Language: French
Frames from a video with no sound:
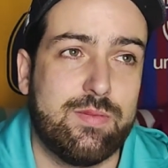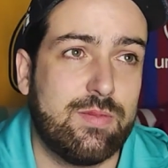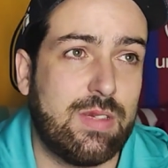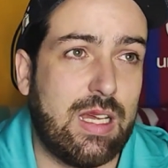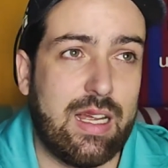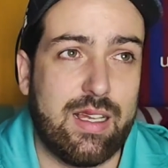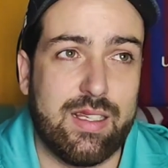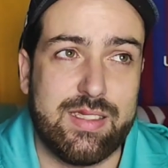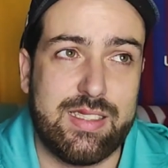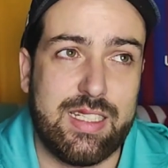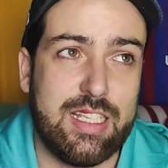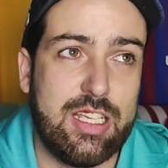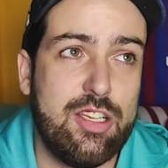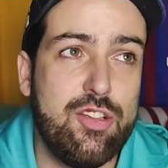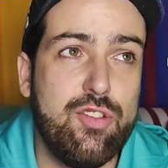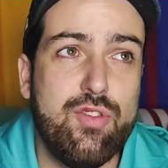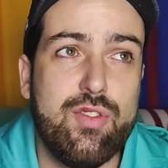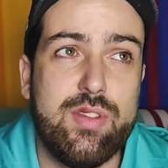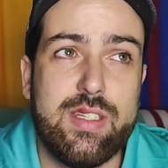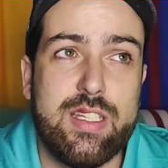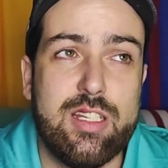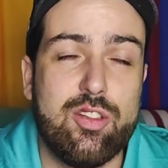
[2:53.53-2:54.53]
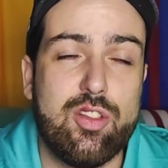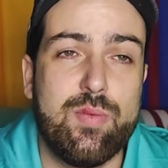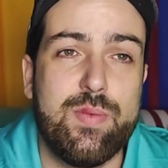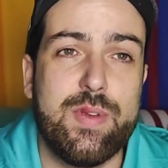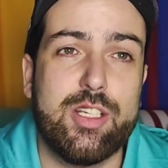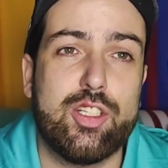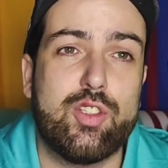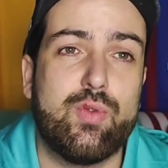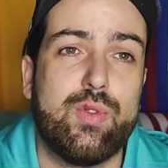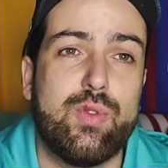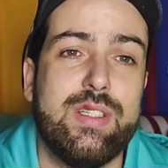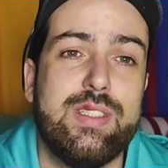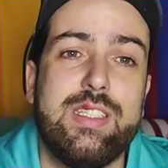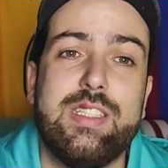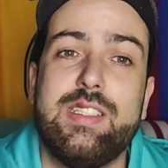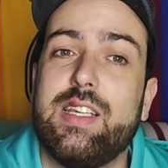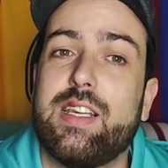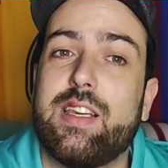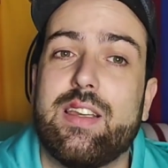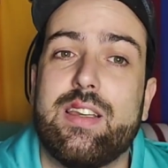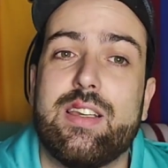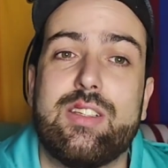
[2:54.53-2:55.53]
Bah, c'est inutile de bien jouer si
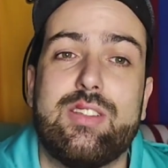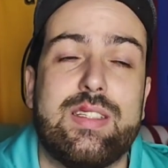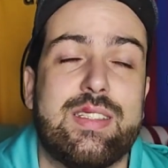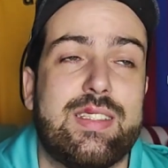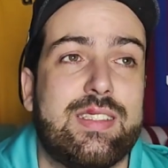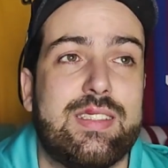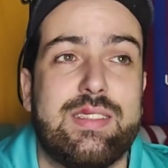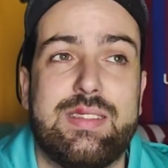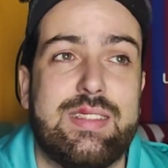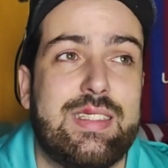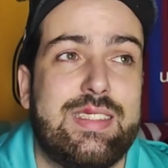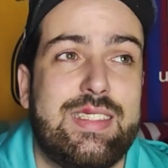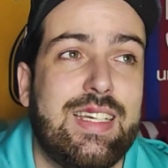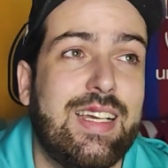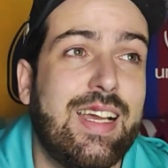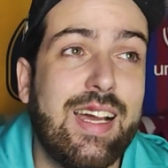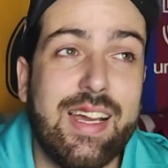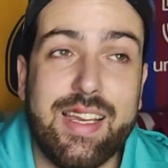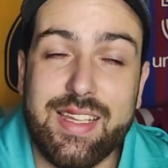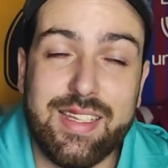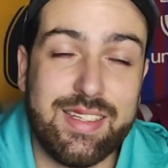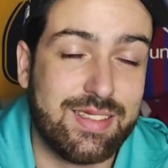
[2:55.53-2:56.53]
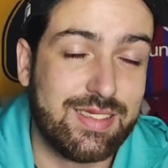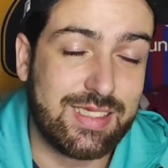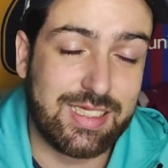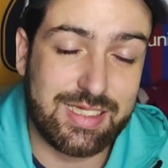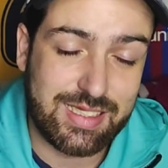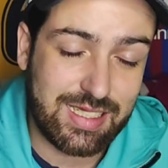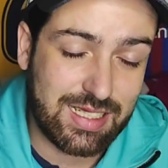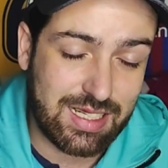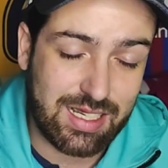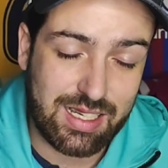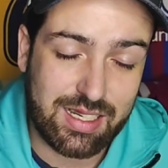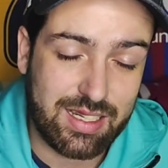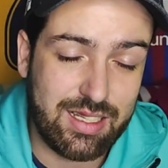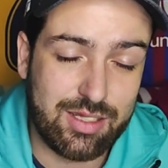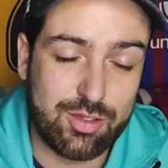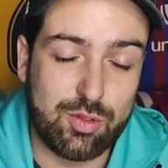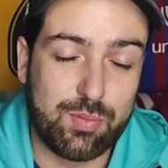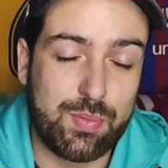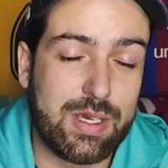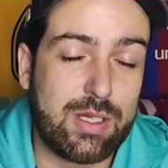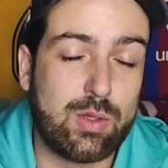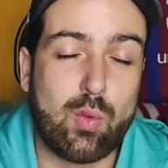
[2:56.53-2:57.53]
derrière ça, sert à rien. Ça sert à rien.
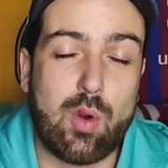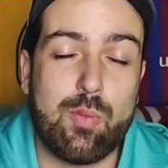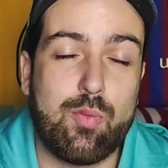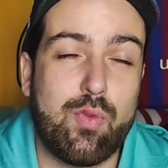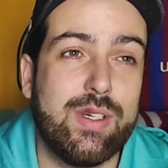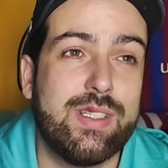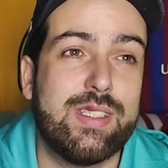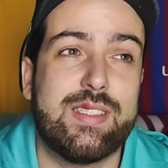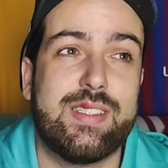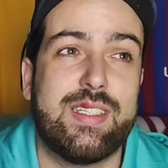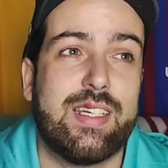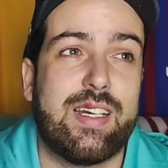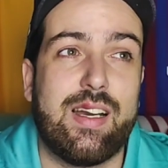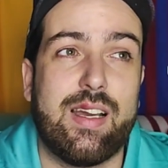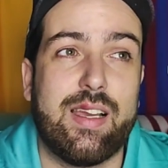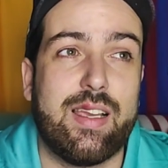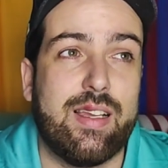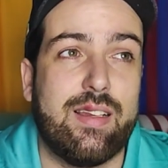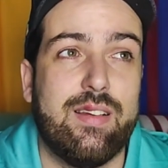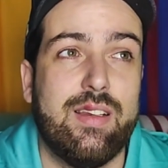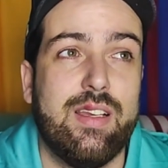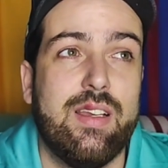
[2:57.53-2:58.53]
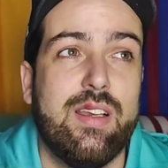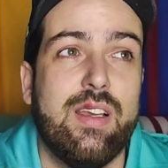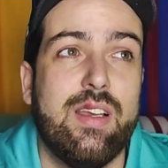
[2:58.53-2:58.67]
Tu perds 3 points, ça sert à rien.